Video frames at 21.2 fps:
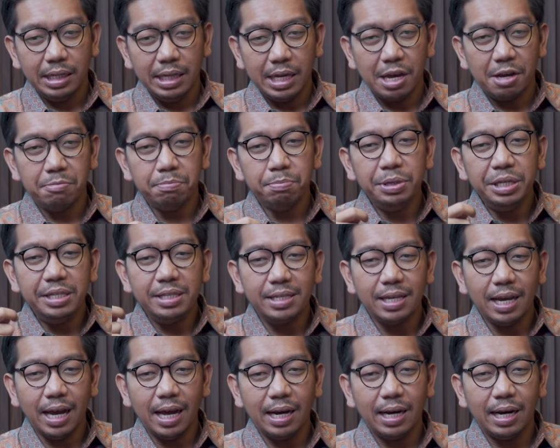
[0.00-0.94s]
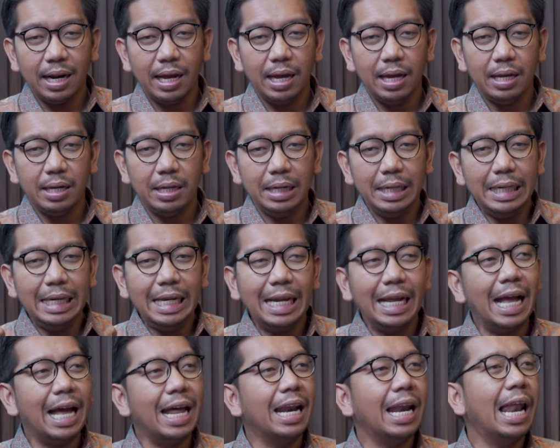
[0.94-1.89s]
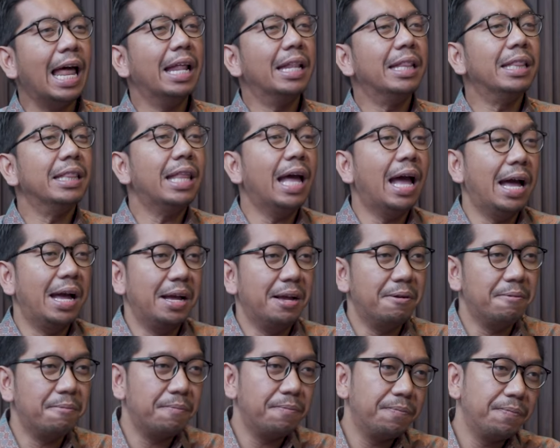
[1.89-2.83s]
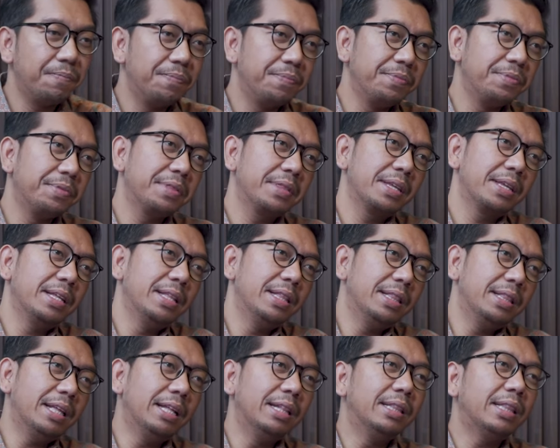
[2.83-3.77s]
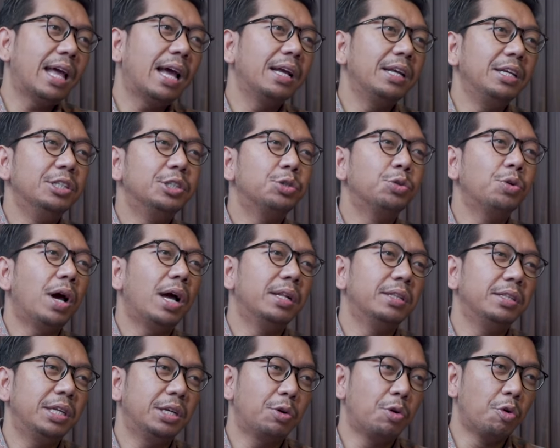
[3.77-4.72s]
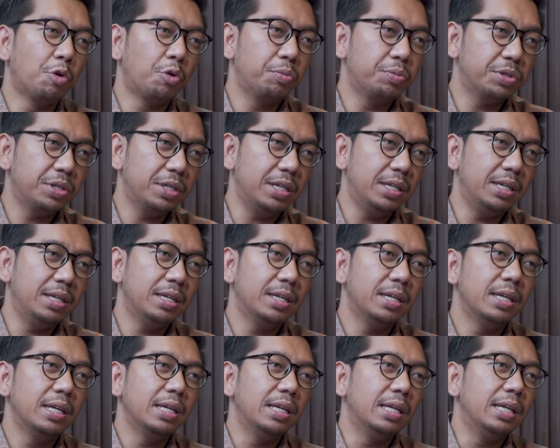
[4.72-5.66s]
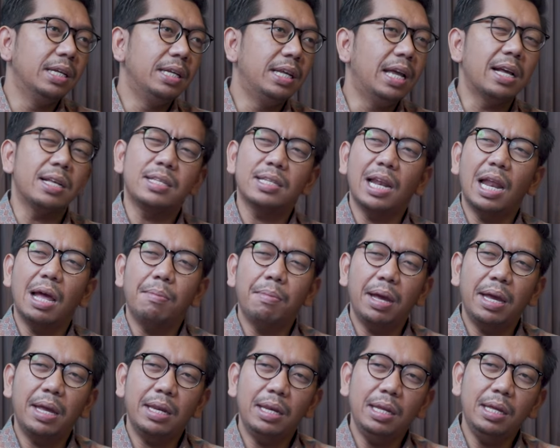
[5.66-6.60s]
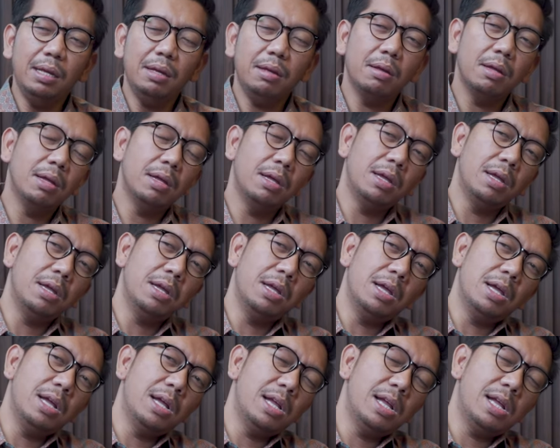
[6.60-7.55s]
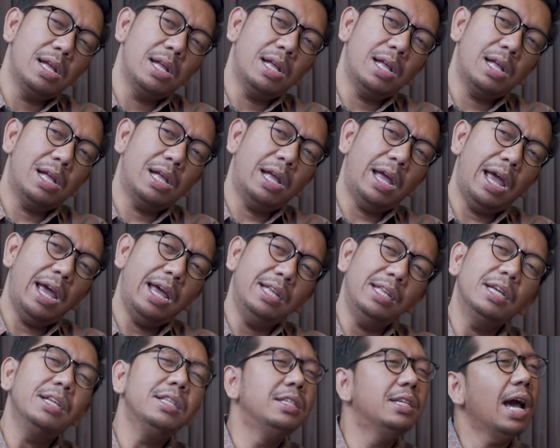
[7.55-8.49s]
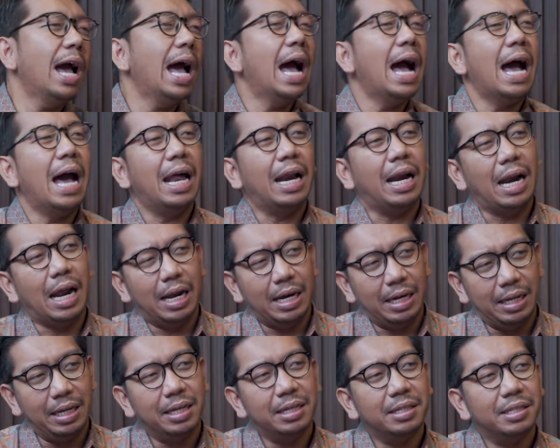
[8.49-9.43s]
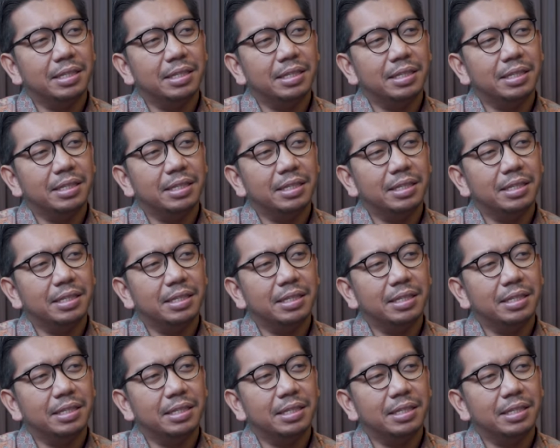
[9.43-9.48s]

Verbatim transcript: yang bicara dengan lantang hmm. tentang isu anti korupsi okay. yang selama ini kayaknya jarang nih